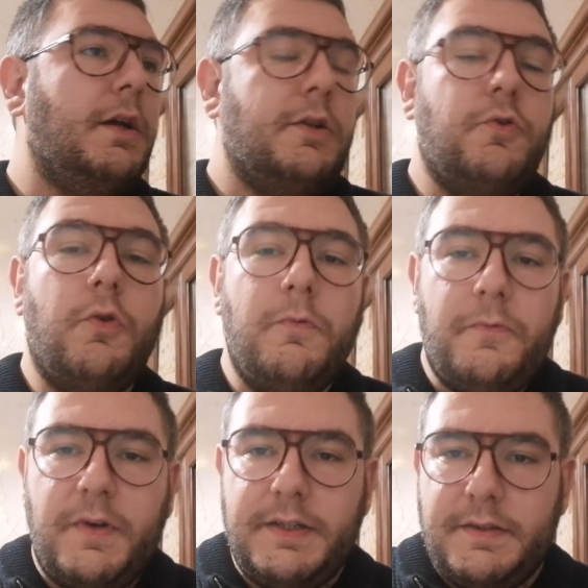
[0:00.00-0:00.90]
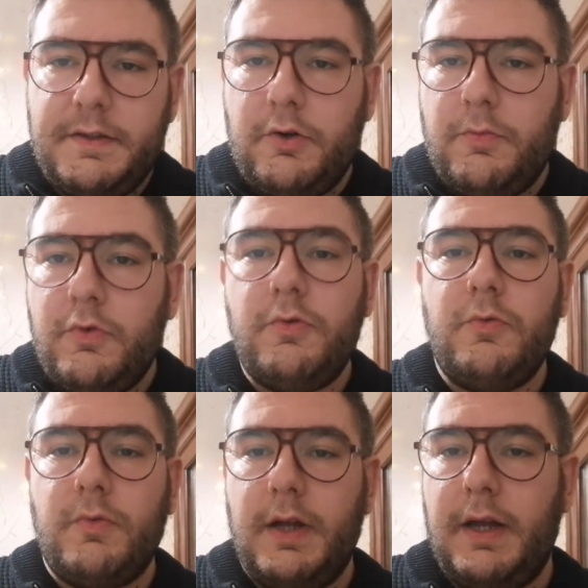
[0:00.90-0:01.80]
Dumfries
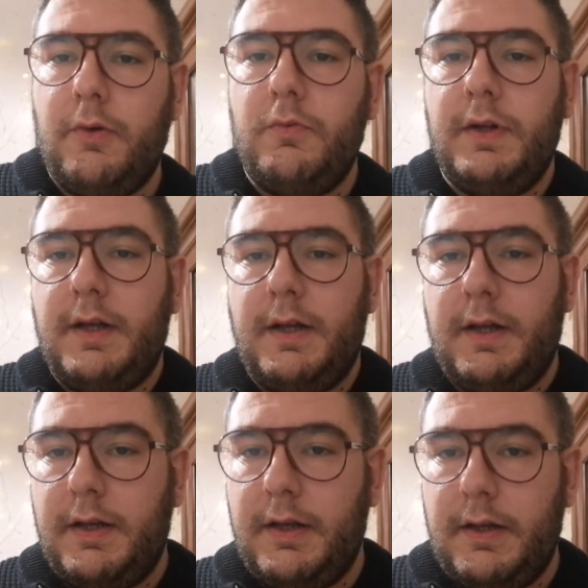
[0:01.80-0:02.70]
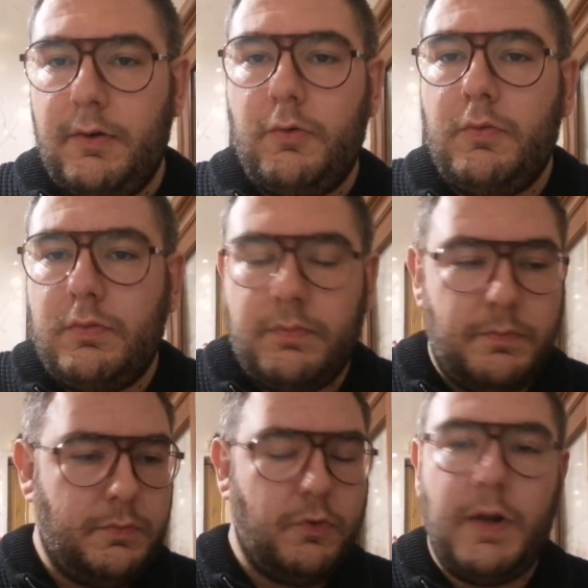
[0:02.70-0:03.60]
comunque una,
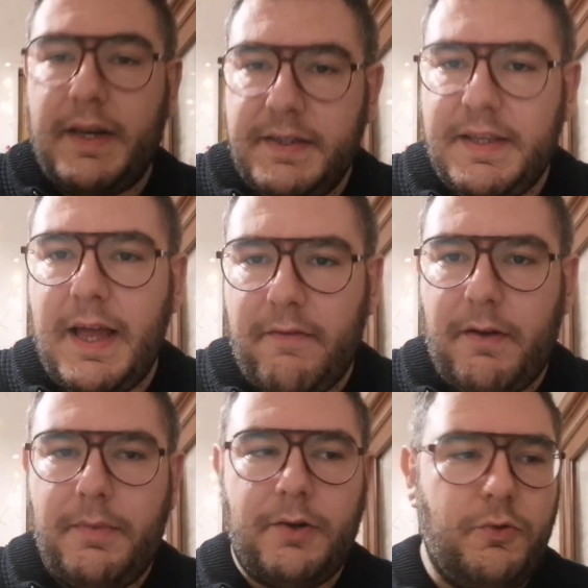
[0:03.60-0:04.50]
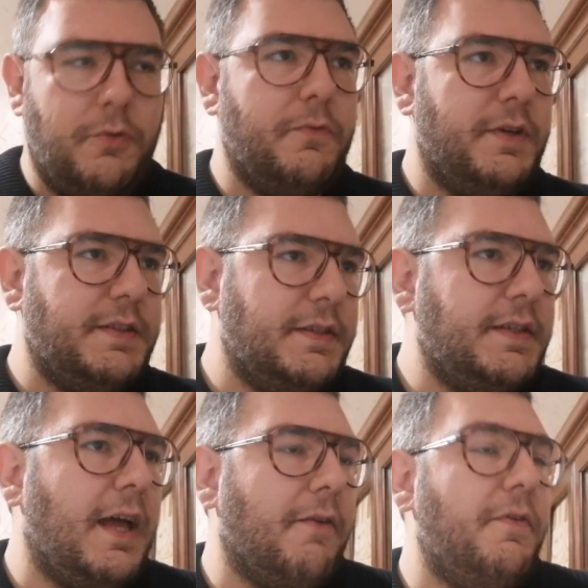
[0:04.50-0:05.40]
una riserva per Dumfries
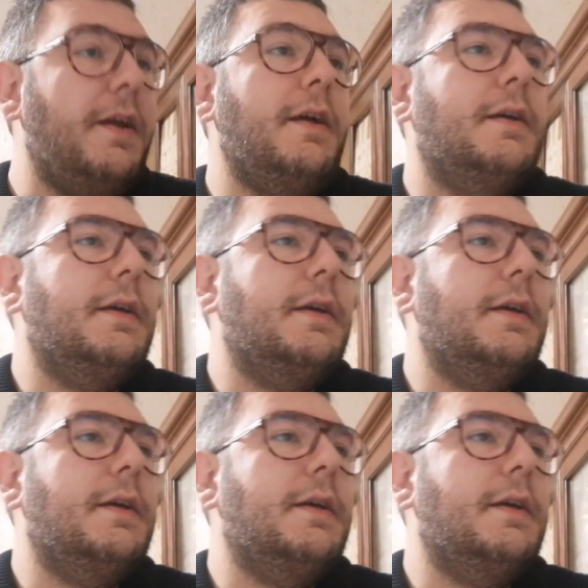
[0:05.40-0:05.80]
serve.